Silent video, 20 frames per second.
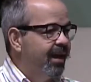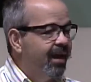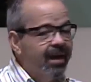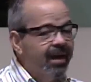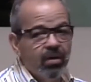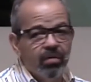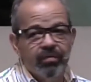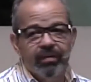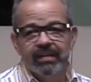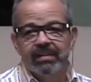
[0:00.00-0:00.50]

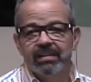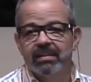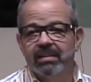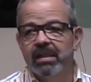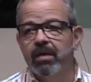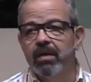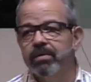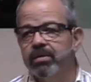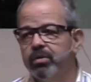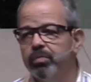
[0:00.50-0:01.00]

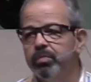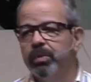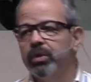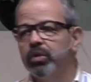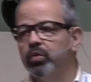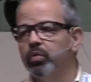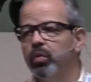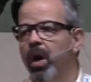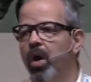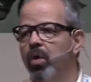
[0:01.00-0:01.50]
renovação
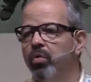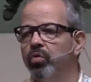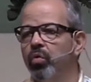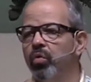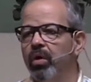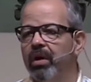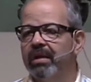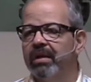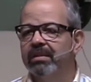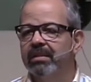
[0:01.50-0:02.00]
espiritual no
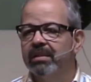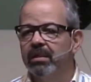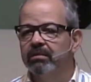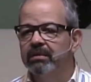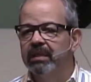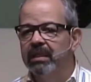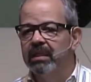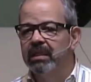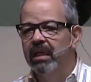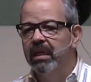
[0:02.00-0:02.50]
coração
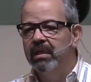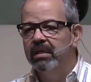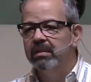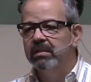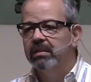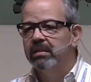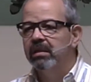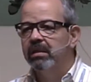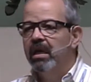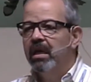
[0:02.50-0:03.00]

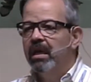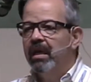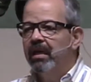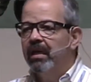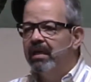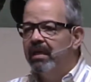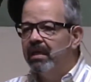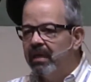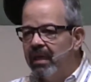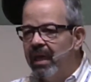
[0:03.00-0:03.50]
daqueles
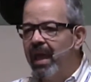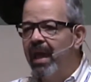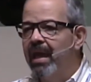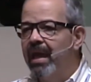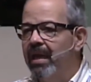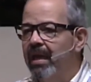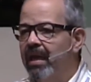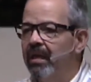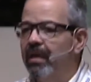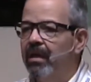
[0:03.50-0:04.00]
que
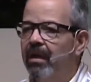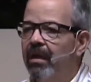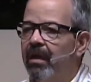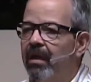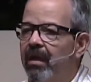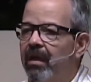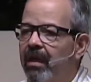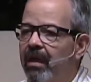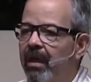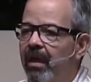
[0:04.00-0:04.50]
querem
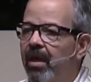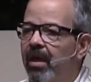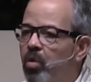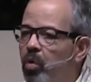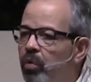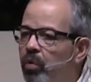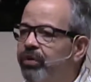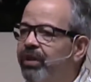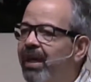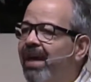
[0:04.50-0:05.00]

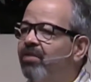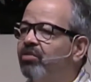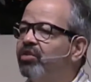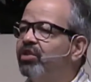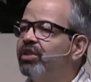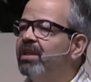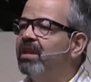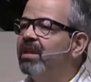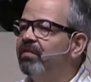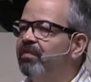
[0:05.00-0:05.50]
encontrar o
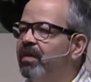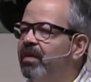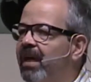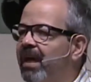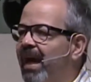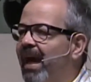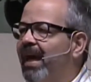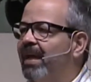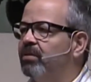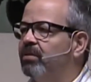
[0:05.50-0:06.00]

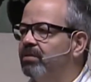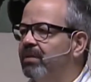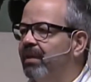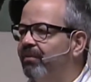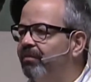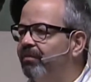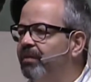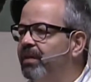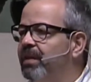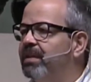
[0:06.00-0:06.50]
significado da
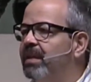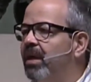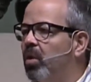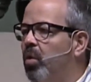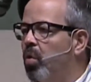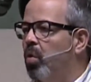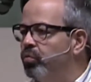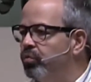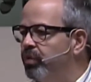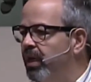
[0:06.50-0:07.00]
vida
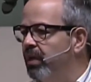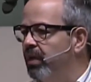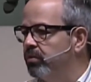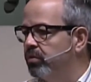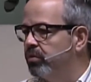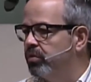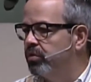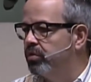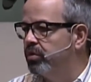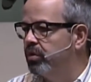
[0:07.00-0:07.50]
com
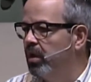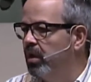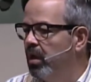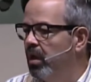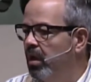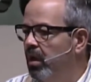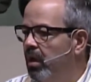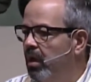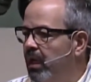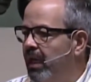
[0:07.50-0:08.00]
Deus,
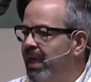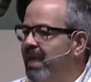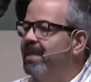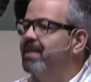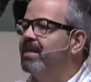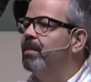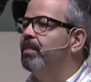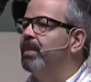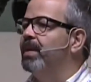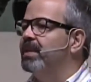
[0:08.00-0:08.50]

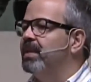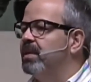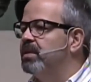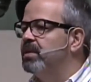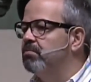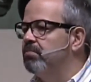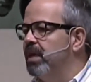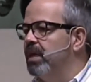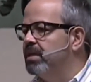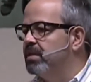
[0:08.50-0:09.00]

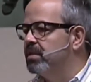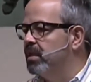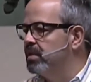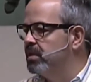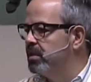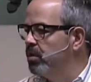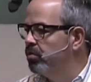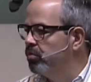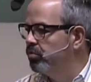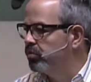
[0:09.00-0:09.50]
independentemente das
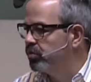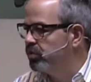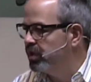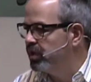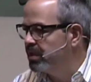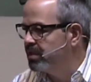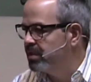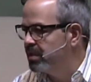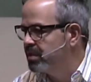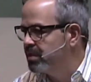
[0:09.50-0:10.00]

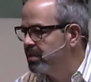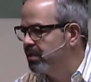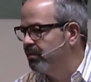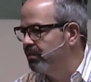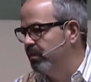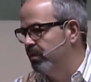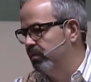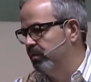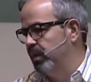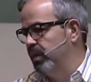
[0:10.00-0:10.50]
circunstâncias que
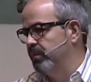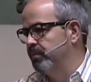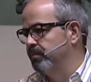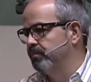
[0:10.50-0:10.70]
vivem.